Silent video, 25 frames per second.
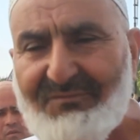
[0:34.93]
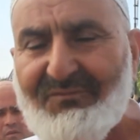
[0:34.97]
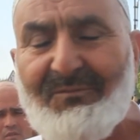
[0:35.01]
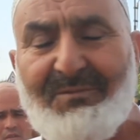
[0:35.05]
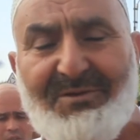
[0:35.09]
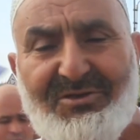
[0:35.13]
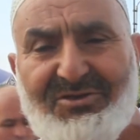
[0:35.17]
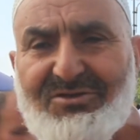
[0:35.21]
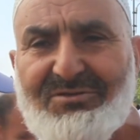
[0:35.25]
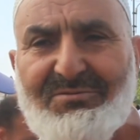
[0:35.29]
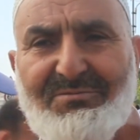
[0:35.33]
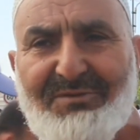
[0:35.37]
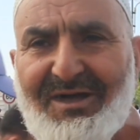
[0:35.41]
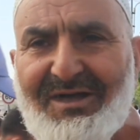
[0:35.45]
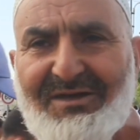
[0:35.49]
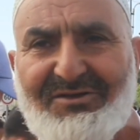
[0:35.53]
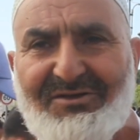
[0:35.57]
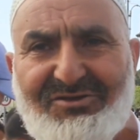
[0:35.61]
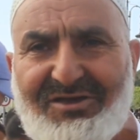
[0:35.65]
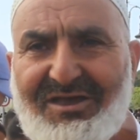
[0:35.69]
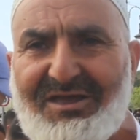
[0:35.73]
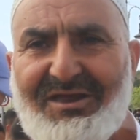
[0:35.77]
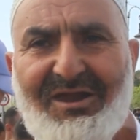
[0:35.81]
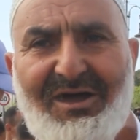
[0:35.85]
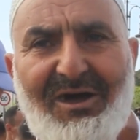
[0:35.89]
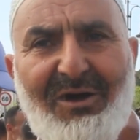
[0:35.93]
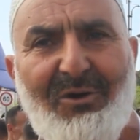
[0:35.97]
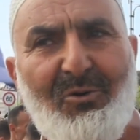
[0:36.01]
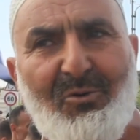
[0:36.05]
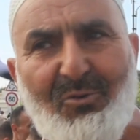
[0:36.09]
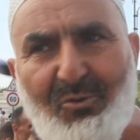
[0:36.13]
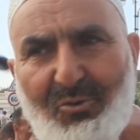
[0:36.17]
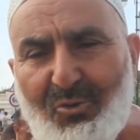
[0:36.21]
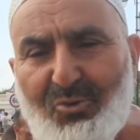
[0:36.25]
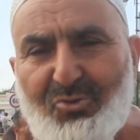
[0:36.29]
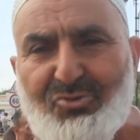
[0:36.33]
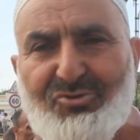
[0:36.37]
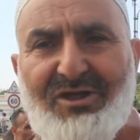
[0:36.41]
بالصباح جينا
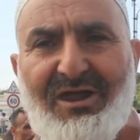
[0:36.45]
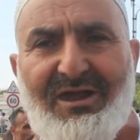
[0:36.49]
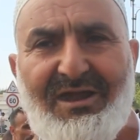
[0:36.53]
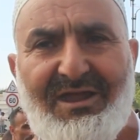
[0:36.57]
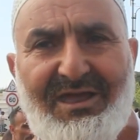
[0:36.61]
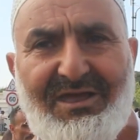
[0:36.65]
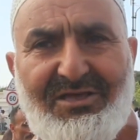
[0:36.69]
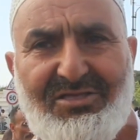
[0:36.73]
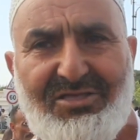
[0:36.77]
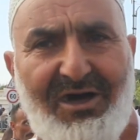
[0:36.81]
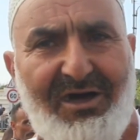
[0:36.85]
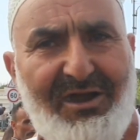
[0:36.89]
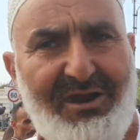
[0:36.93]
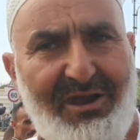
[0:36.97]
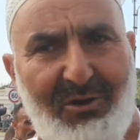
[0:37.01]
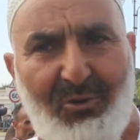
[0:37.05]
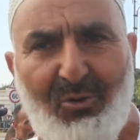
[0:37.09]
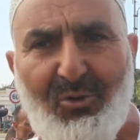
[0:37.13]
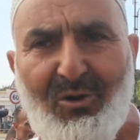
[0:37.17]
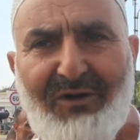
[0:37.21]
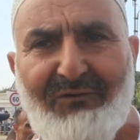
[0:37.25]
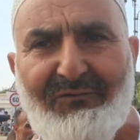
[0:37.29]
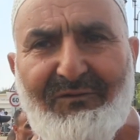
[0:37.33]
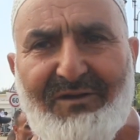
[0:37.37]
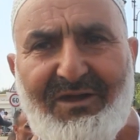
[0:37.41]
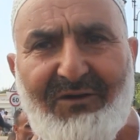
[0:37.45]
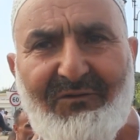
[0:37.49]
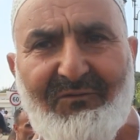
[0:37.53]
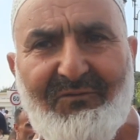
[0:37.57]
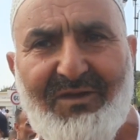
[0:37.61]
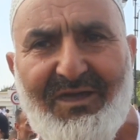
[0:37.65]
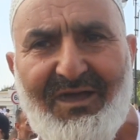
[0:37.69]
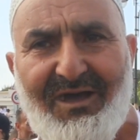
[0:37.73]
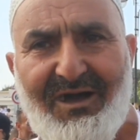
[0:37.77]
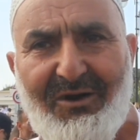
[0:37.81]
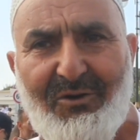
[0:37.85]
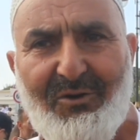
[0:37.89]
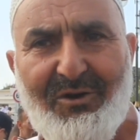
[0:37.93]
وقلنا الاداره وقفنا
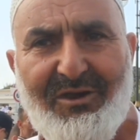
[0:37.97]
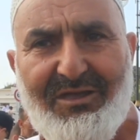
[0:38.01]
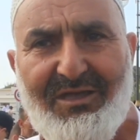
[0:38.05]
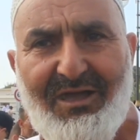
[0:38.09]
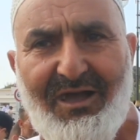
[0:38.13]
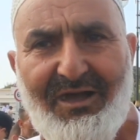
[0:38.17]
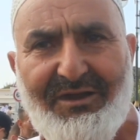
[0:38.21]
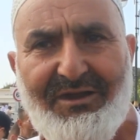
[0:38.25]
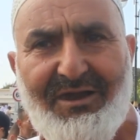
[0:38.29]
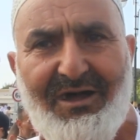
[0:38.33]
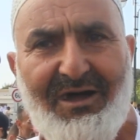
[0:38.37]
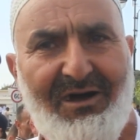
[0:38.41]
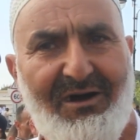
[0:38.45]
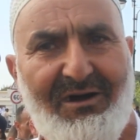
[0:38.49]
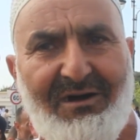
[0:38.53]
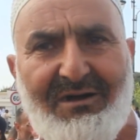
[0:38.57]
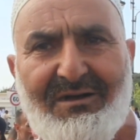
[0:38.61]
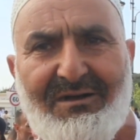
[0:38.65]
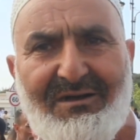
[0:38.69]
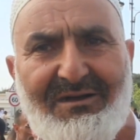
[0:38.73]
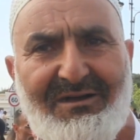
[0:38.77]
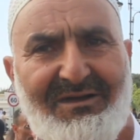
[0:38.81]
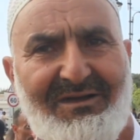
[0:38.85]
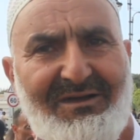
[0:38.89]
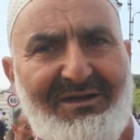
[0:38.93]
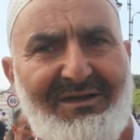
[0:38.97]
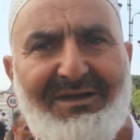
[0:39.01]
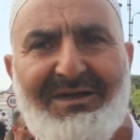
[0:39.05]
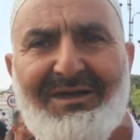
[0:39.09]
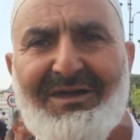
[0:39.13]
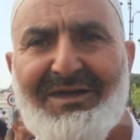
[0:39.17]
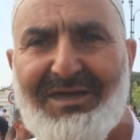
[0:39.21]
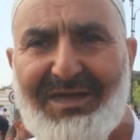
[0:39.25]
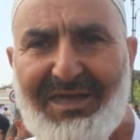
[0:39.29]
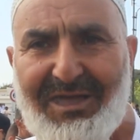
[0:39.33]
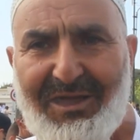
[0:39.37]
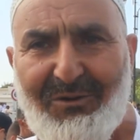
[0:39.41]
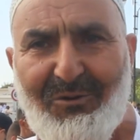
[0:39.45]
فيها وريحنا
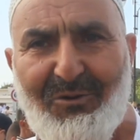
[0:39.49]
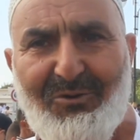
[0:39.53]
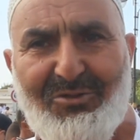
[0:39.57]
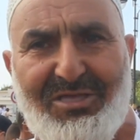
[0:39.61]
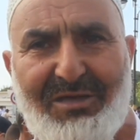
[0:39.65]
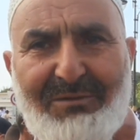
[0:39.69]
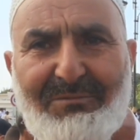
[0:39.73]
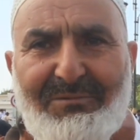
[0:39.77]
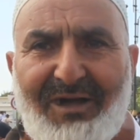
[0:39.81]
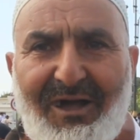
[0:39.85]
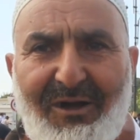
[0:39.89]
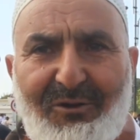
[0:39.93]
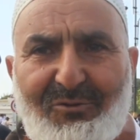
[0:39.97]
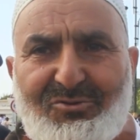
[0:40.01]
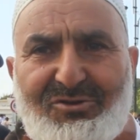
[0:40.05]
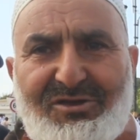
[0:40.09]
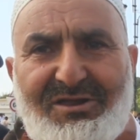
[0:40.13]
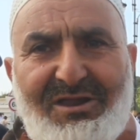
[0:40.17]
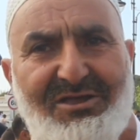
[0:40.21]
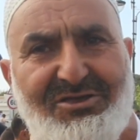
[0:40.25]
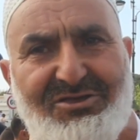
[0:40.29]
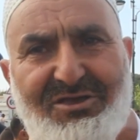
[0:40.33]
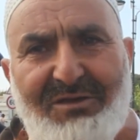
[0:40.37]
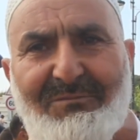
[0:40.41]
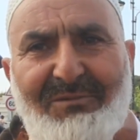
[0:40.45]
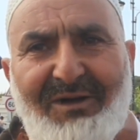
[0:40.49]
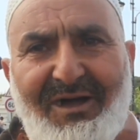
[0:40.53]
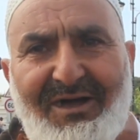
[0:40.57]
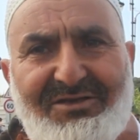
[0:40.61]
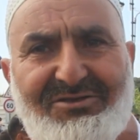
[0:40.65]
ايوا دابا عاود جينا جماعه